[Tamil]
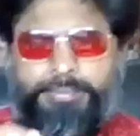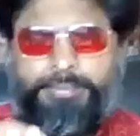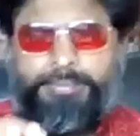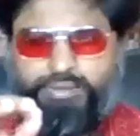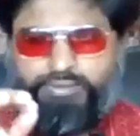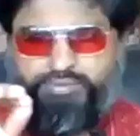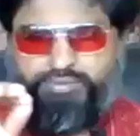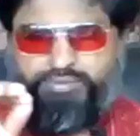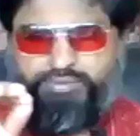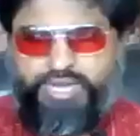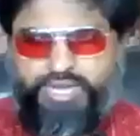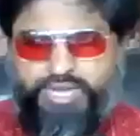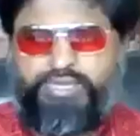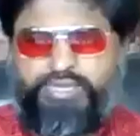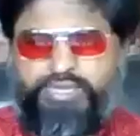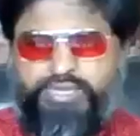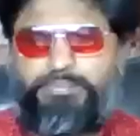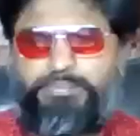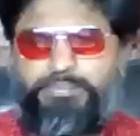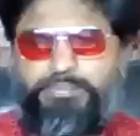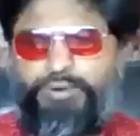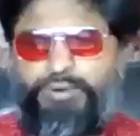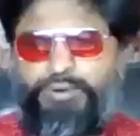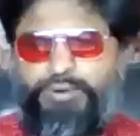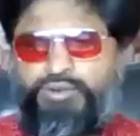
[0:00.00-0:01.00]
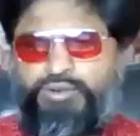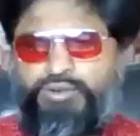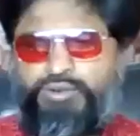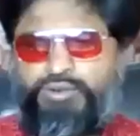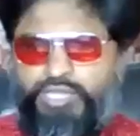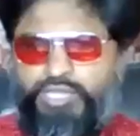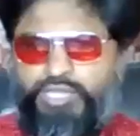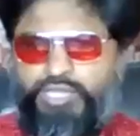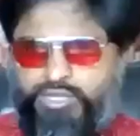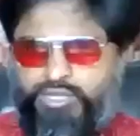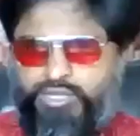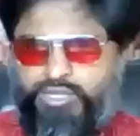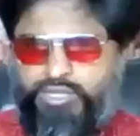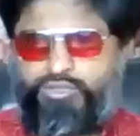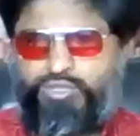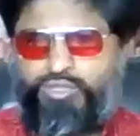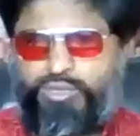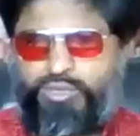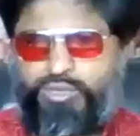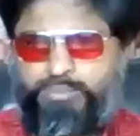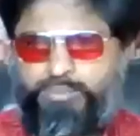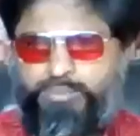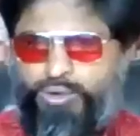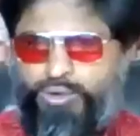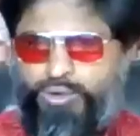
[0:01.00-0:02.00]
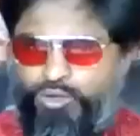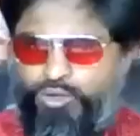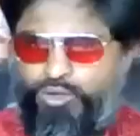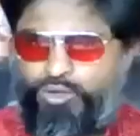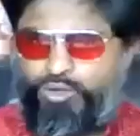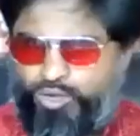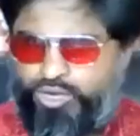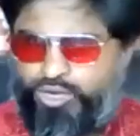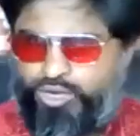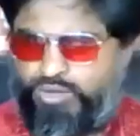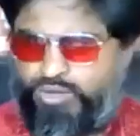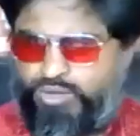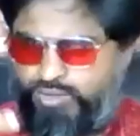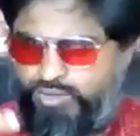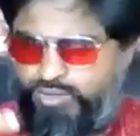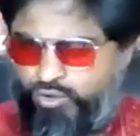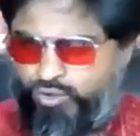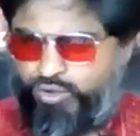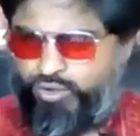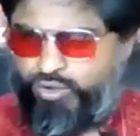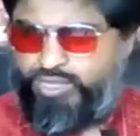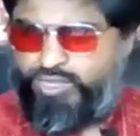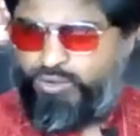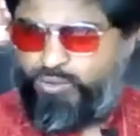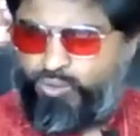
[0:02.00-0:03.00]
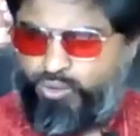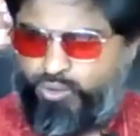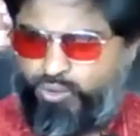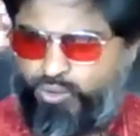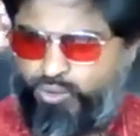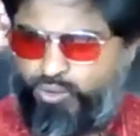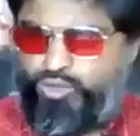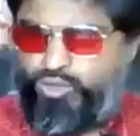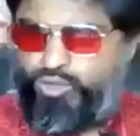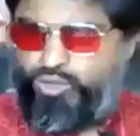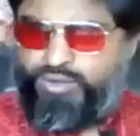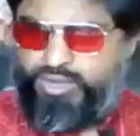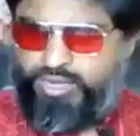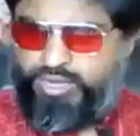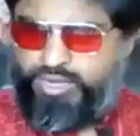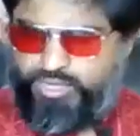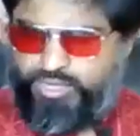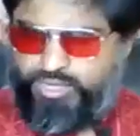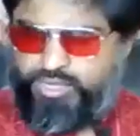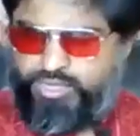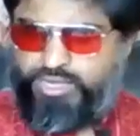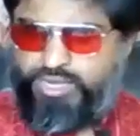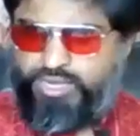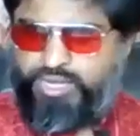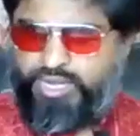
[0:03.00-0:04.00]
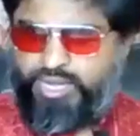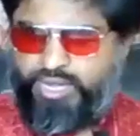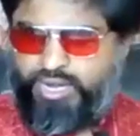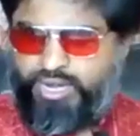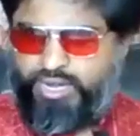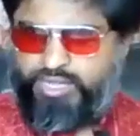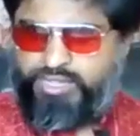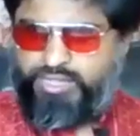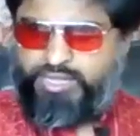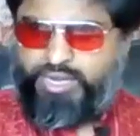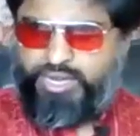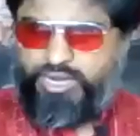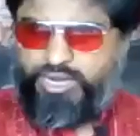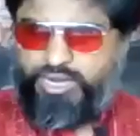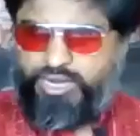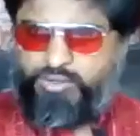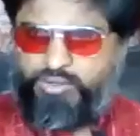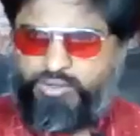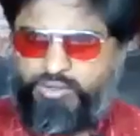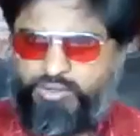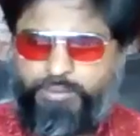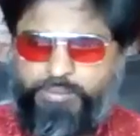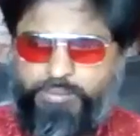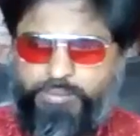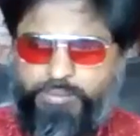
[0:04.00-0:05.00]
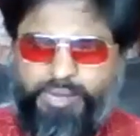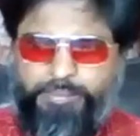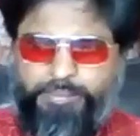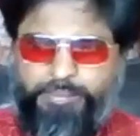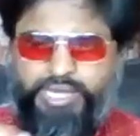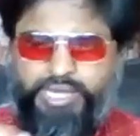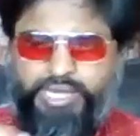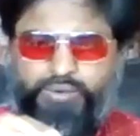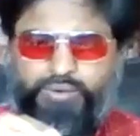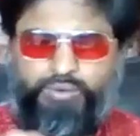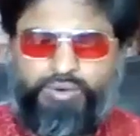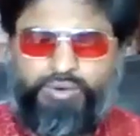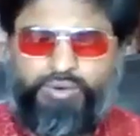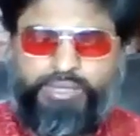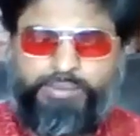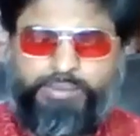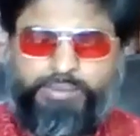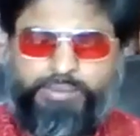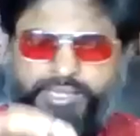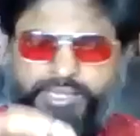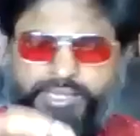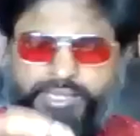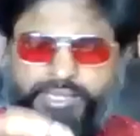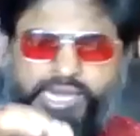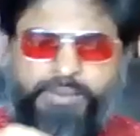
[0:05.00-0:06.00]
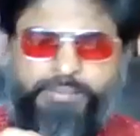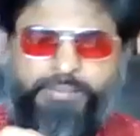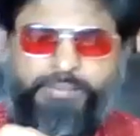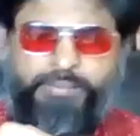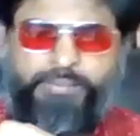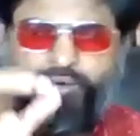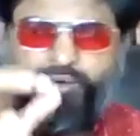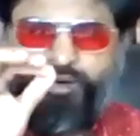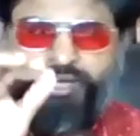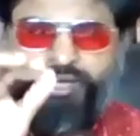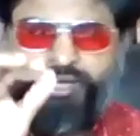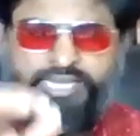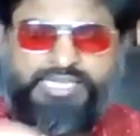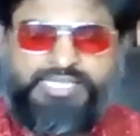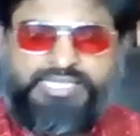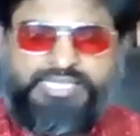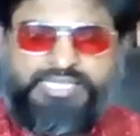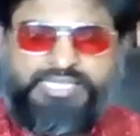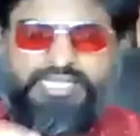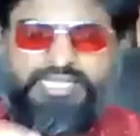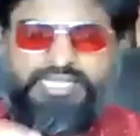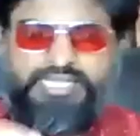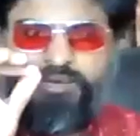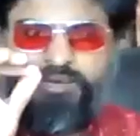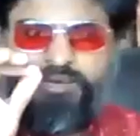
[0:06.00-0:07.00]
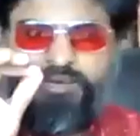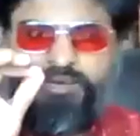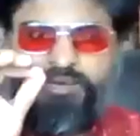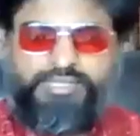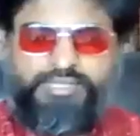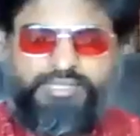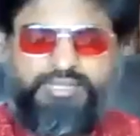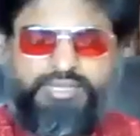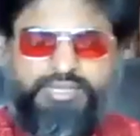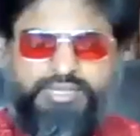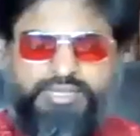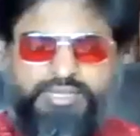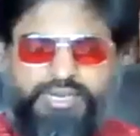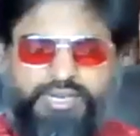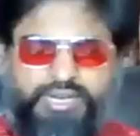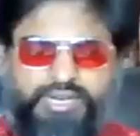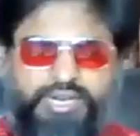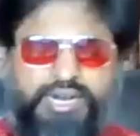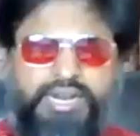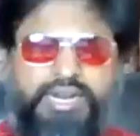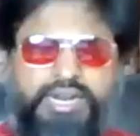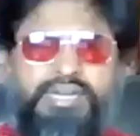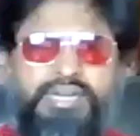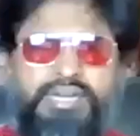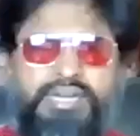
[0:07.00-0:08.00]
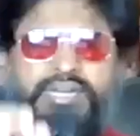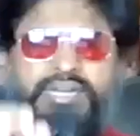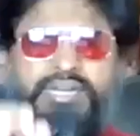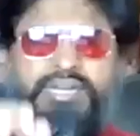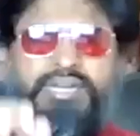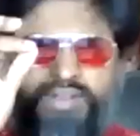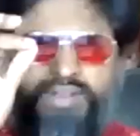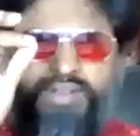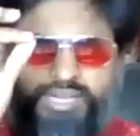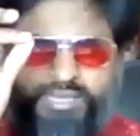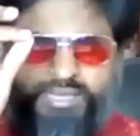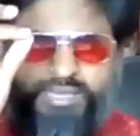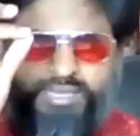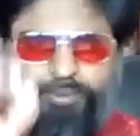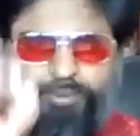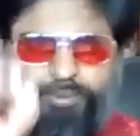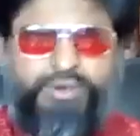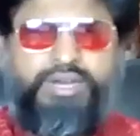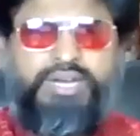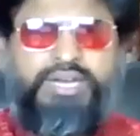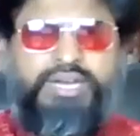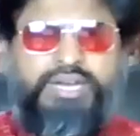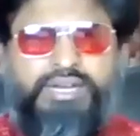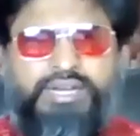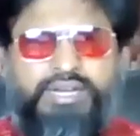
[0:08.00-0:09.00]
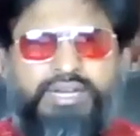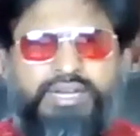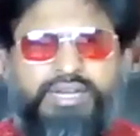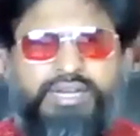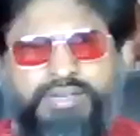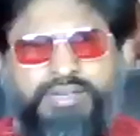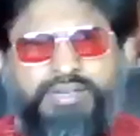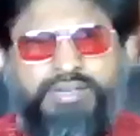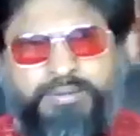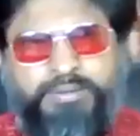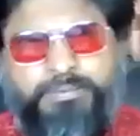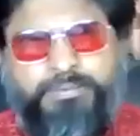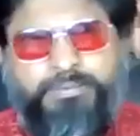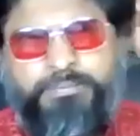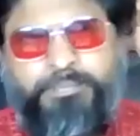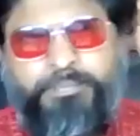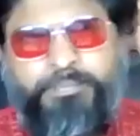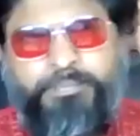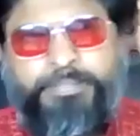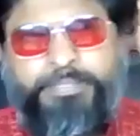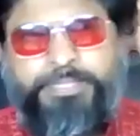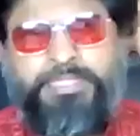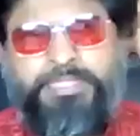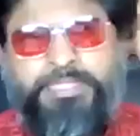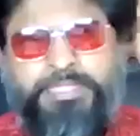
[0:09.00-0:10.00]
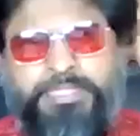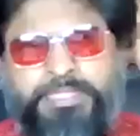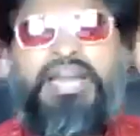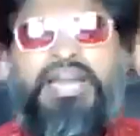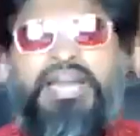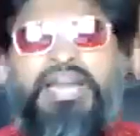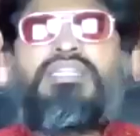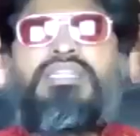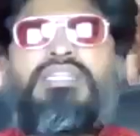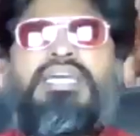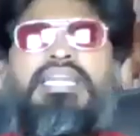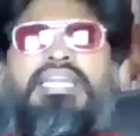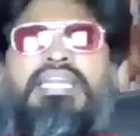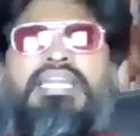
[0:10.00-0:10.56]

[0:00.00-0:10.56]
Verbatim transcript: அப்படி வேலைக்கு போகணும் தனி கொடுத்தனம் போகணும்னு அவங்களுடைய உள்ளுணர்வுல இருக்கிற காரணத்தினாலதான் உங்க மாமியார் உங்களை மதிக்காமல் உங்களை ஏசுகிறார் பேசுகிறார் என்றால் நீங்க வேலைக்கு போங்க அல்லது